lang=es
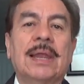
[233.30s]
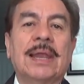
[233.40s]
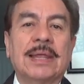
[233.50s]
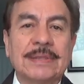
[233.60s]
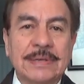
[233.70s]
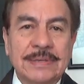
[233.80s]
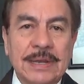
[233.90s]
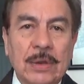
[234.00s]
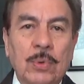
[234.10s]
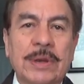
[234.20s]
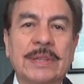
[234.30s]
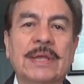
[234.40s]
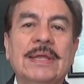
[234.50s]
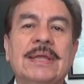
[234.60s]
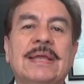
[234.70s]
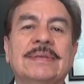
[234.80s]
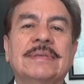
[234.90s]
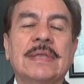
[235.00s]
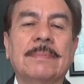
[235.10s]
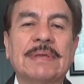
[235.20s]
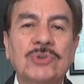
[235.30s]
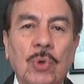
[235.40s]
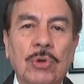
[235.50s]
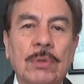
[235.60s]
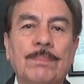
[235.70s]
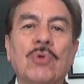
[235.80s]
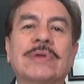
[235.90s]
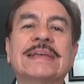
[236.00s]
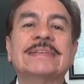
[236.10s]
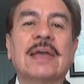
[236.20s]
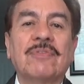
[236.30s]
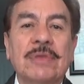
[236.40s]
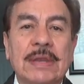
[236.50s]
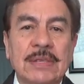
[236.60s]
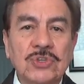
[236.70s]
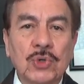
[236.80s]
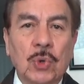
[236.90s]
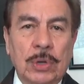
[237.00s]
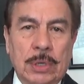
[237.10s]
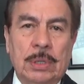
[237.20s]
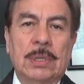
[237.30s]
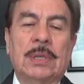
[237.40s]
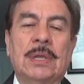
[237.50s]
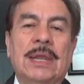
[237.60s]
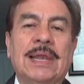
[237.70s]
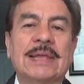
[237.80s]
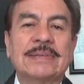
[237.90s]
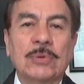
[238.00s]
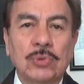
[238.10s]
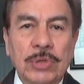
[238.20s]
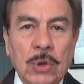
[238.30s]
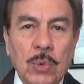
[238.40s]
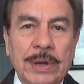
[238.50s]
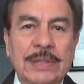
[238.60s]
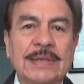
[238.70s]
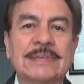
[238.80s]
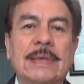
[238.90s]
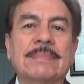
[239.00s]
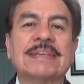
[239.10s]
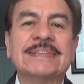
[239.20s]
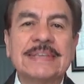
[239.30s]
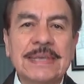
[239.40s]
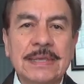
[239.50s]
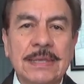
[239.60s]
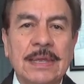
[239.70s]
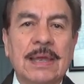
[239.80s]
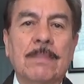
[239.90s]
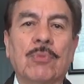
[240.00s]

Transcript: La tercera cuerda se llama sol porque se afina en sol. La segunda cuerda se llama si